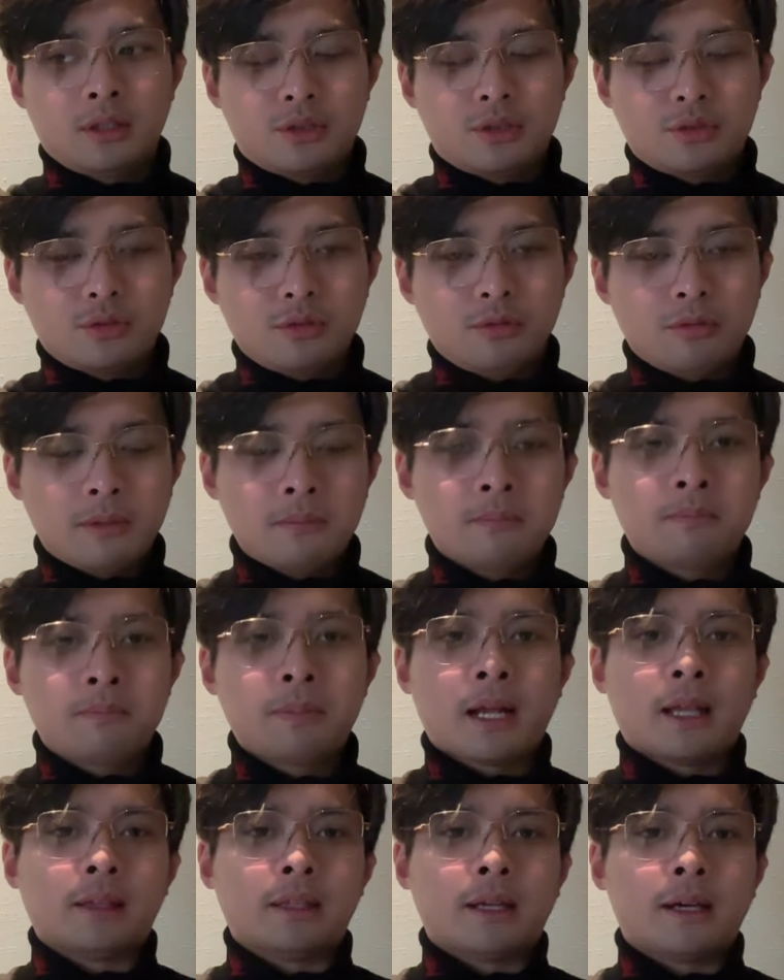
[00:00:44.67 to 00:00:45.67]
中文
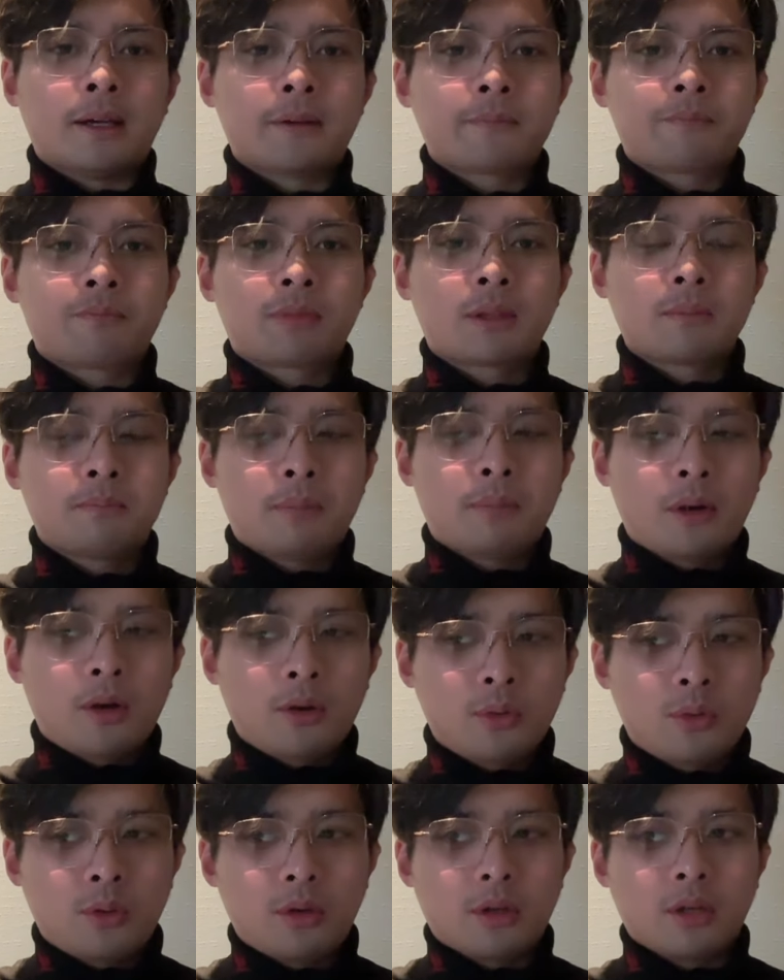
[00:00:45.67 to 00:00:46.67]
版的
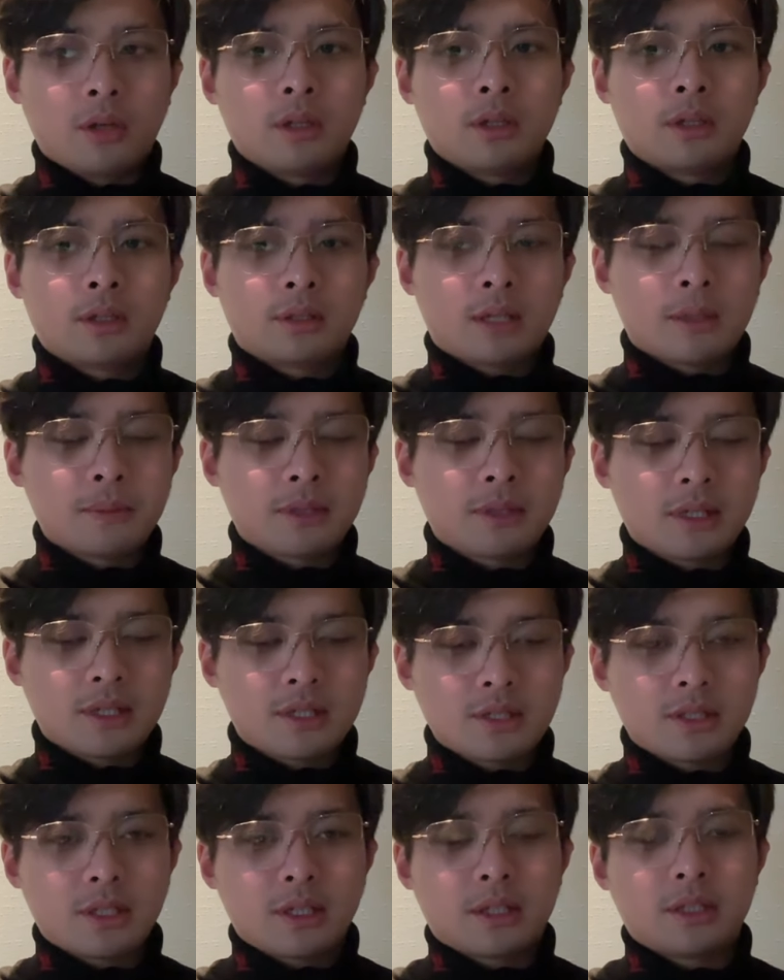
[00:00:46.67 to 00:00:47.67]
包括他们在
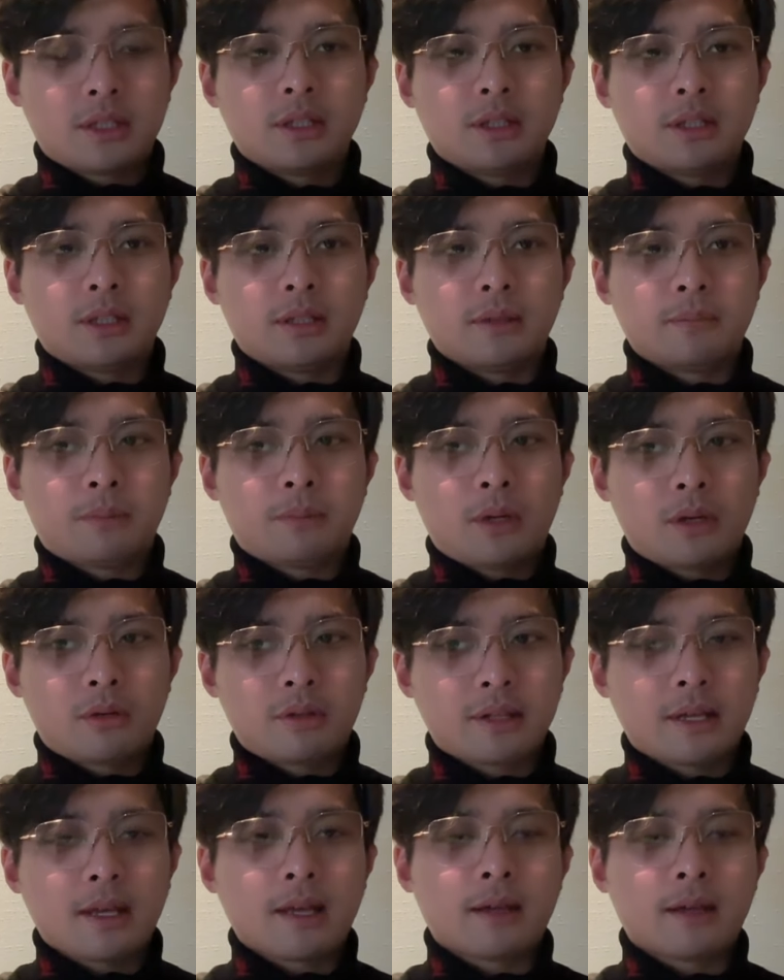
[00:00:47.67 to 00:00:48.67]
世界各地，包
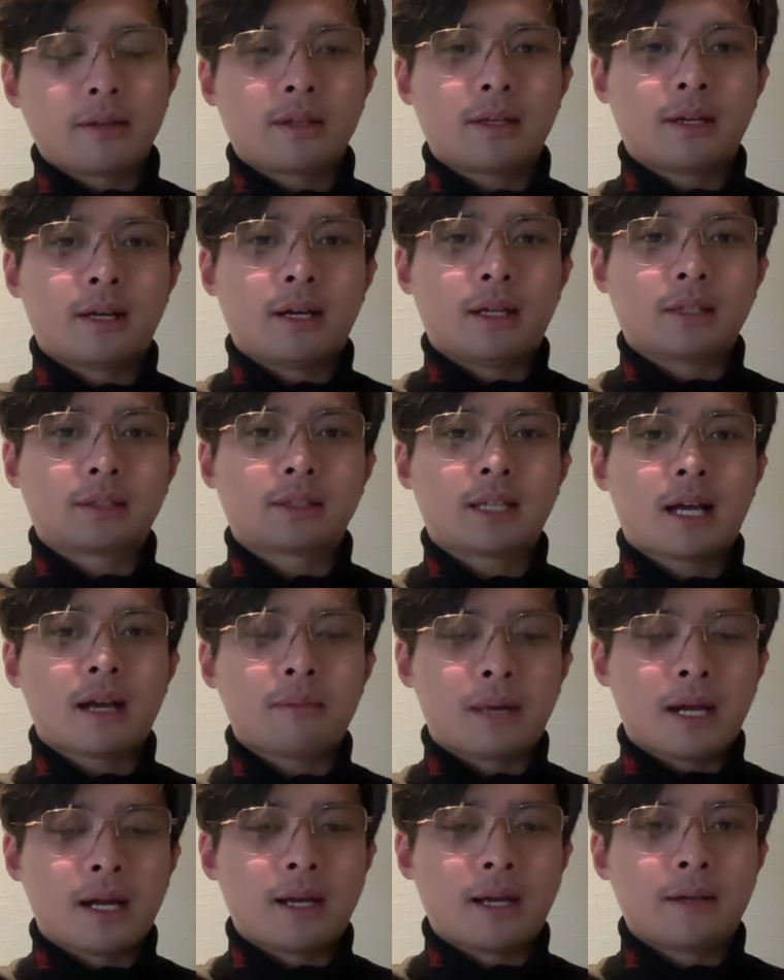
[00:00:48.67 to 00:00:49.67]
括在啊大
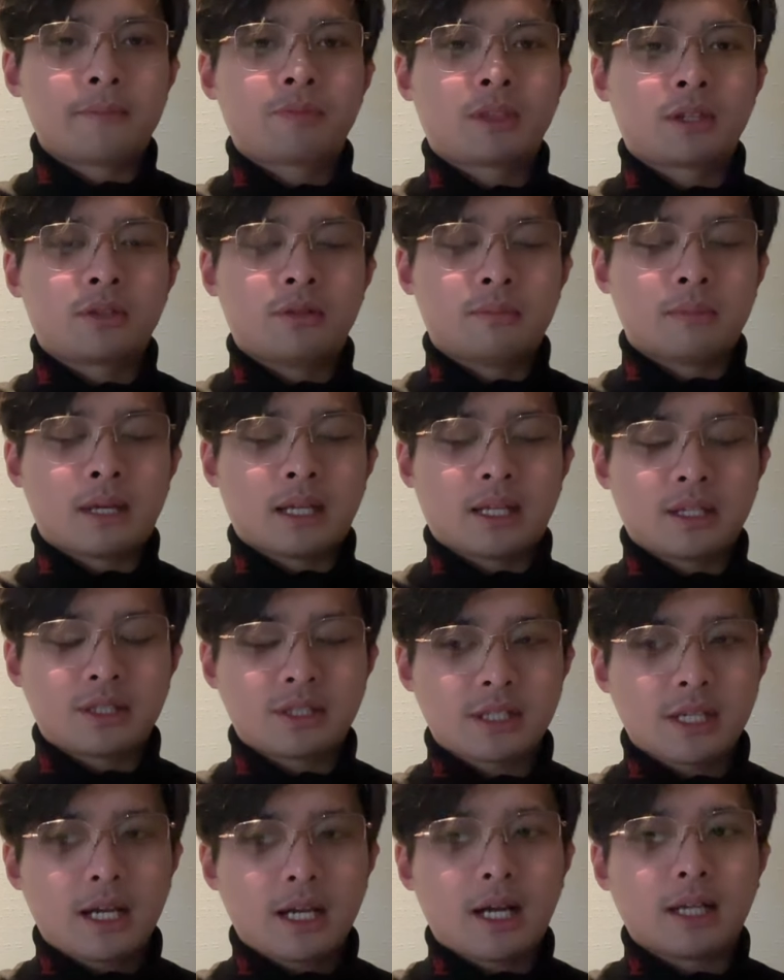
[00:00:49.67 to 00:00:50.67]
马就马来
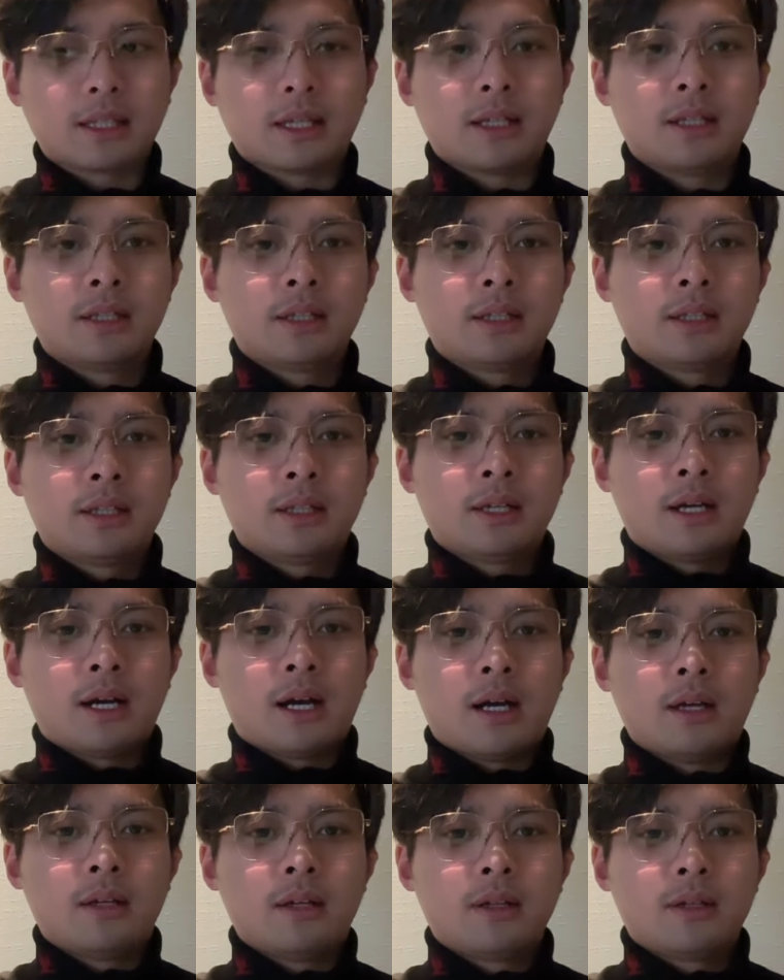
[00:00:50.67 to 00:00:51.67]
西亚的
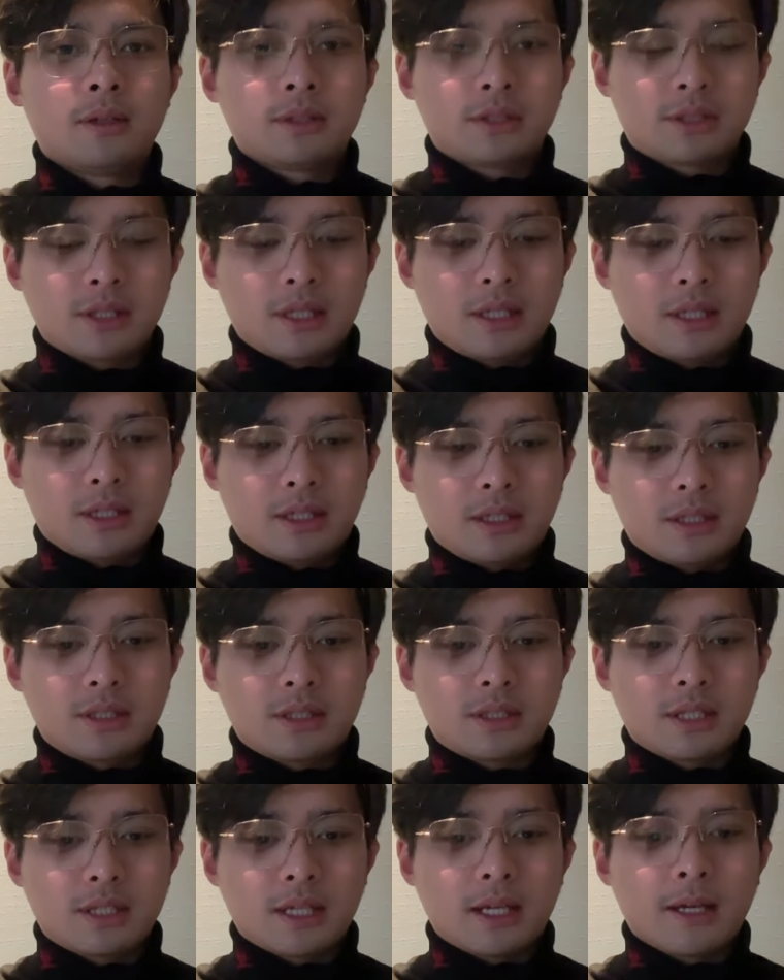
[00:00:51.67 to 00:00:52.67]
啊这一
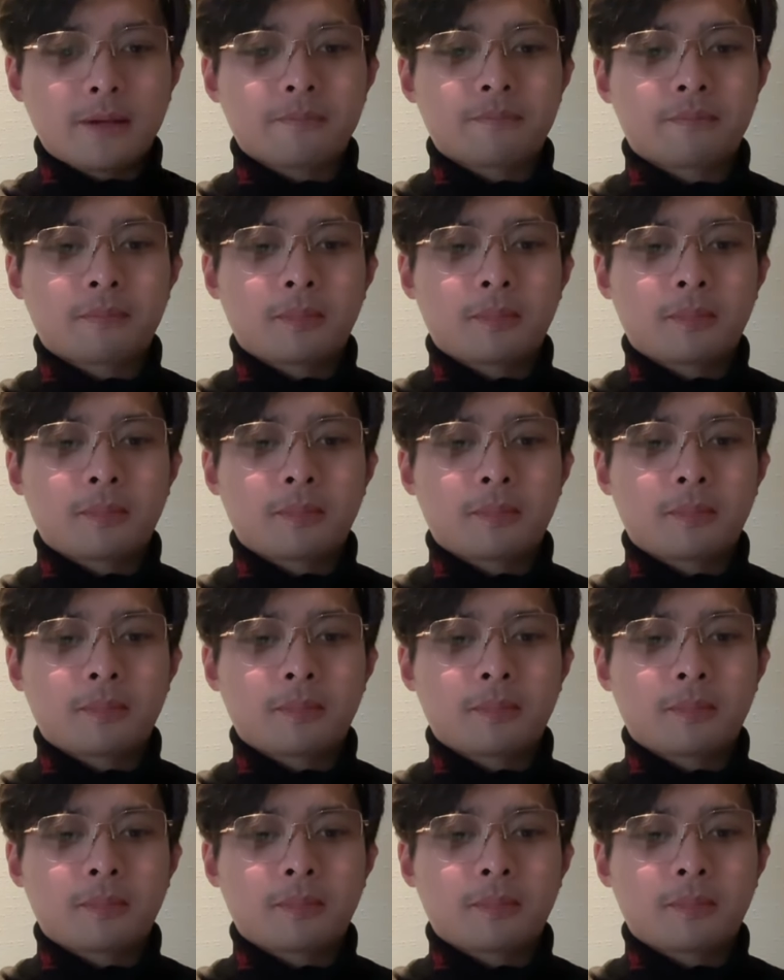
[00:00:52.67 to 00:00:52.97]
些